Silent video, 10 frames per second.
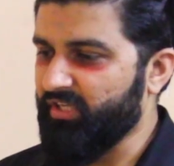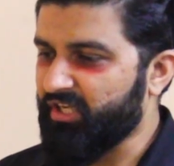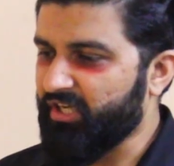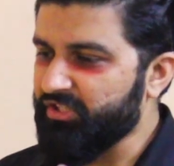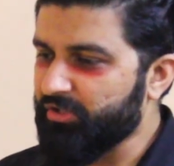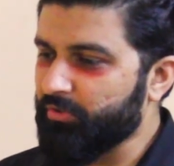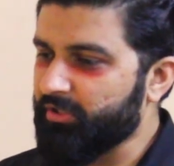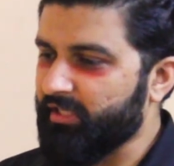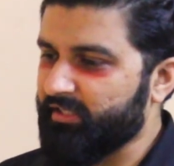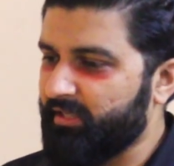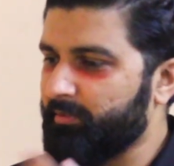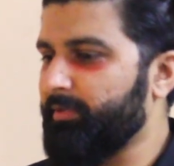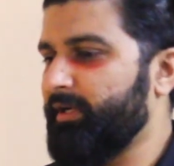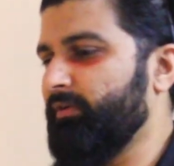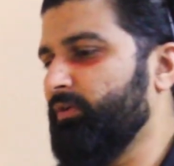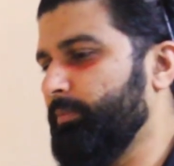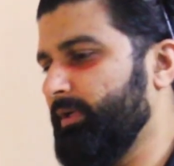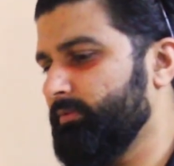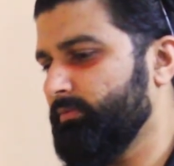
इन कंजरों के आसरे में बैठा हुआ मैं